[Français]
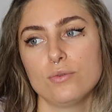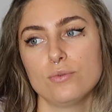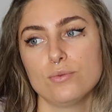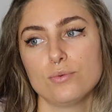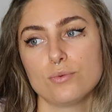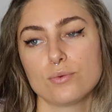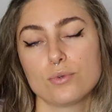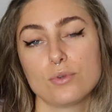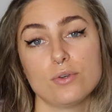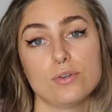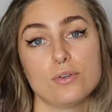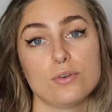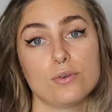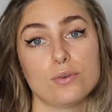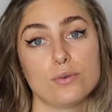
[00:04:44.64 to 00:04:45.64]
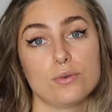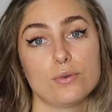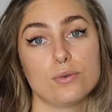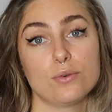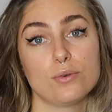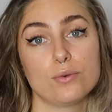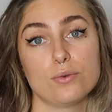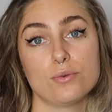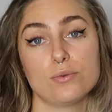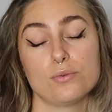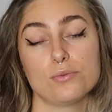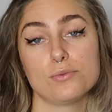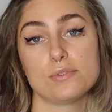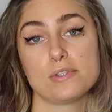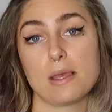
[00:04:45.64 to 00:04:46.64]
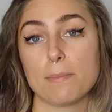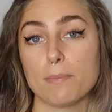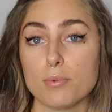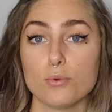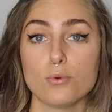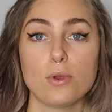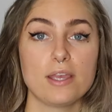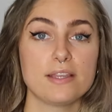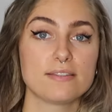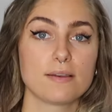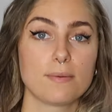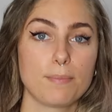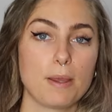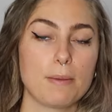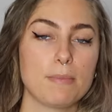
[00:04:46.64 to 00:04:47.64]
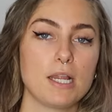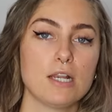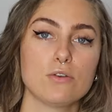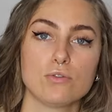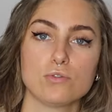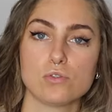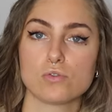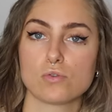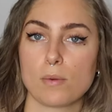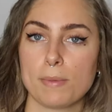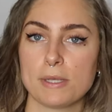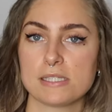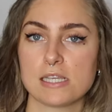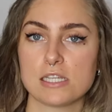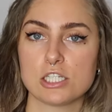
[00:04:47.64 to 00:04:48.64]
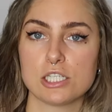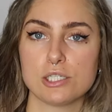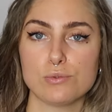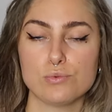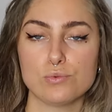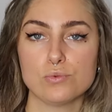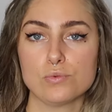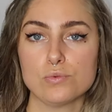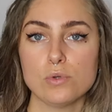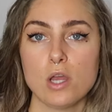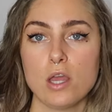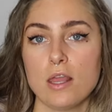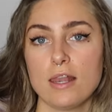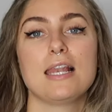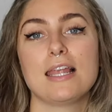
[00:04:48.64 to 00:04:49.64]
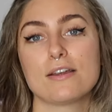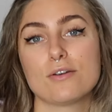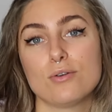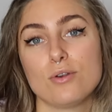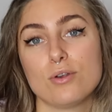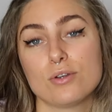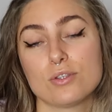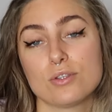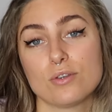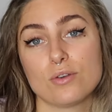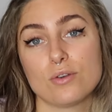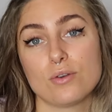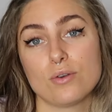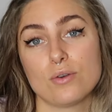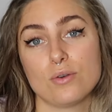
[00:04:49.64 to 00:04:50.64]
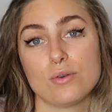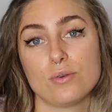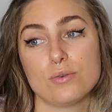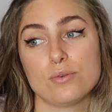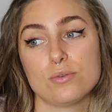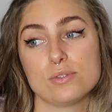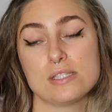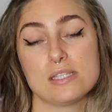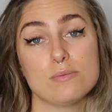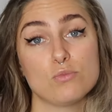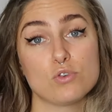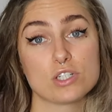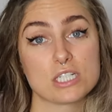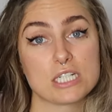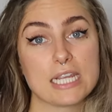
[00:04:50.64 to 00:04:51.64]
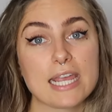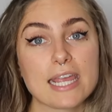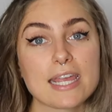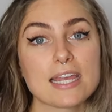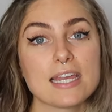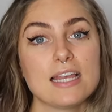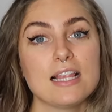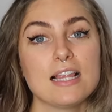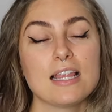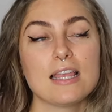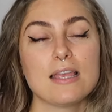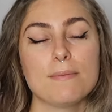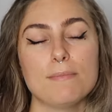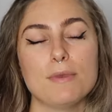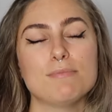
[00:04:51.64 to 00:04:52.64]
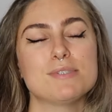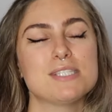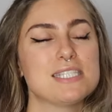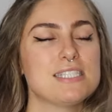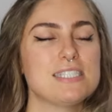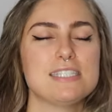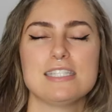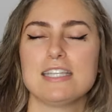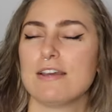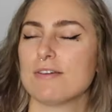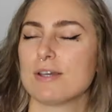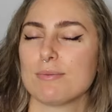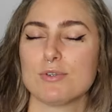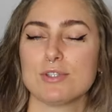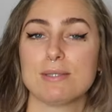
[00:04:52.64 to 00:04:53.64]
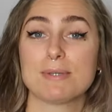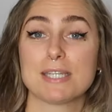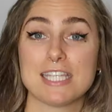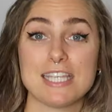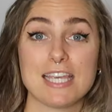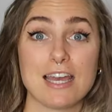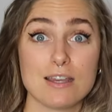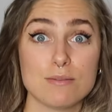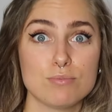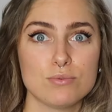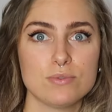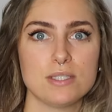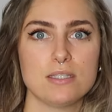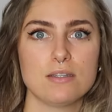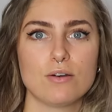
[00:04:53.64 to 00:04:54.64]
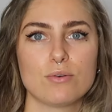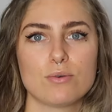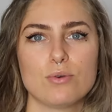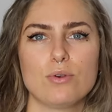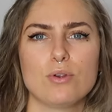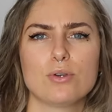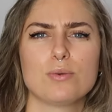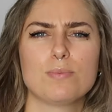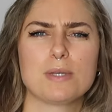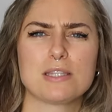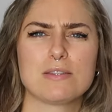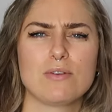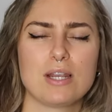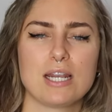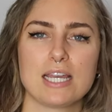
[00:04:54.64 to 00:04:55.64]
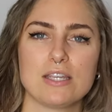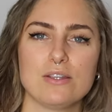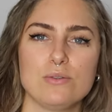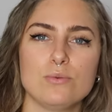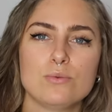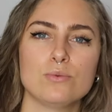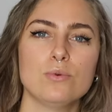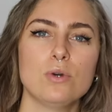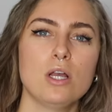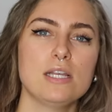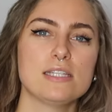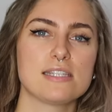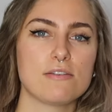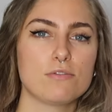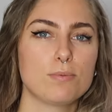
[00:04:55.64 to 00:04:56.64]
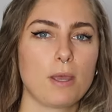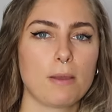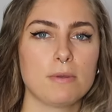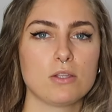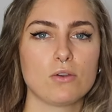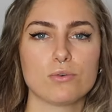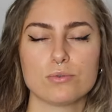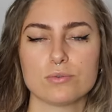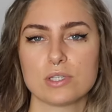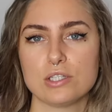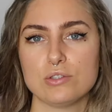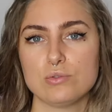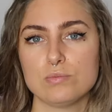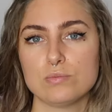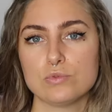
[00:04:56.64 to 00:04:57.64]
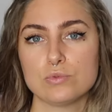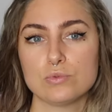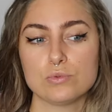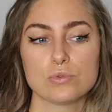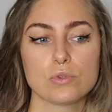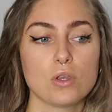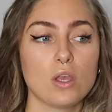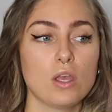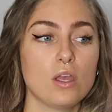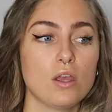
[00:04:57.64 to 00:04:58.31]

donc euh, ça peut être pas mal que ce soit passager ou non. La coloc euh, c'est moins cher même s'il y a vraiment des prix abusés en coloc maintenant à La Réunion. Ça vous permet de rencontrer du monde,